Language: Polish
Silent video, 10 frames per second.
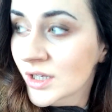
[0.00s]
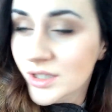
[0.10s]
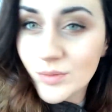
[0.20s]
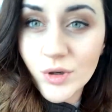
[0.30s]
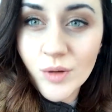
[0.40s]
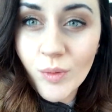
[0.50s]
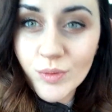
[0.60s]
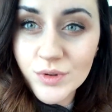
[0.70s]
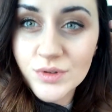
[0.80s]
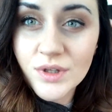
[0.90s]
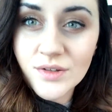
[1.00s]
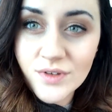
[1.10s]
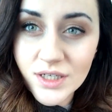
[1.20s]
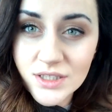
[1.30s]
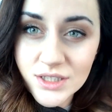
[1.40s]
nie mogę po prostu
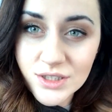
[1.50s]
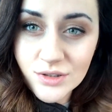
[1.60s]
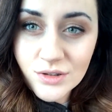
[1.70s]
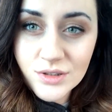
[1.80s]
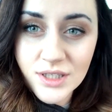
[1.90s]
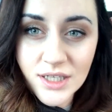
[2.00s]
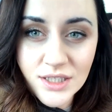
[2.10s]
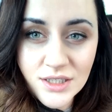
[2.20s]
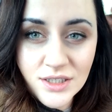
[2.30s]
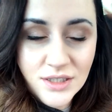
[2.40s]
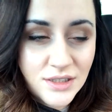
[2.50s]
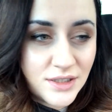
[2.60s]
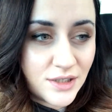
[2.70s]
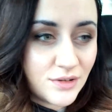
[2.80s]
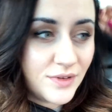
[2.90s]
nadwyrężać tego, tej,
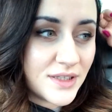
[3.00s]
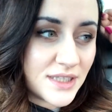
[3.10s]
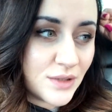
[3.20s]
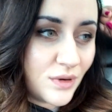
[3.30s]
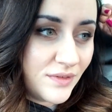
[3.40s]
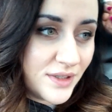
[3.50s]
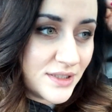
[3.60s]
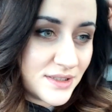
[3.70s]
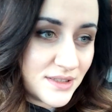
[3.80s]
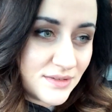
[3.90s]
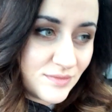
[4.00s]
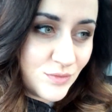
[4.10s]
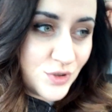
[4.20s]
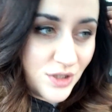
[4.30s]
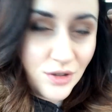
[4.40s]
tego więzadła, więc
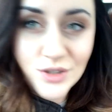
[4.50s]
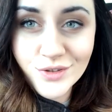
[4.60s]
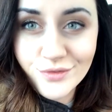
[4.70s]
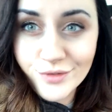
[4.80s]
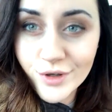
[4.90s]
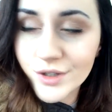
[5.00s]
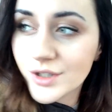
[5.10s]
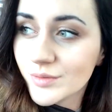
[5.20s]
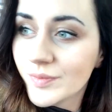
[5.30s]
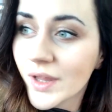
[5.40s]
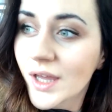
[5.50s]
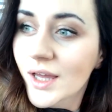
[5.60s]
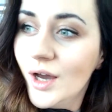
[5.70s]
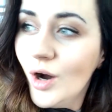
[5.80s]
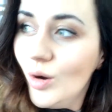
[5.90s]
muszę chodzić w wygodnym
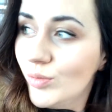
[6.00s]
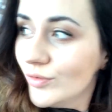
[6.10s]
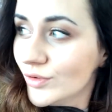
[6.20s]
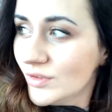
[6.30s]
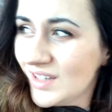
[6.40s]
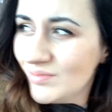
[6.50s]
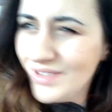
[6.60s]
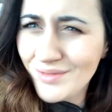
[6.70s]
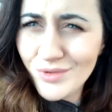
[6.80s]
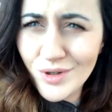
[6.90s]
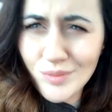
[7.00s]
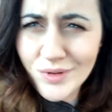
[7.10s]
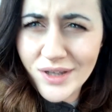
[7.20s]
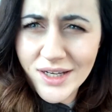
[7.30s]
obuwiu. Tam nie byłoby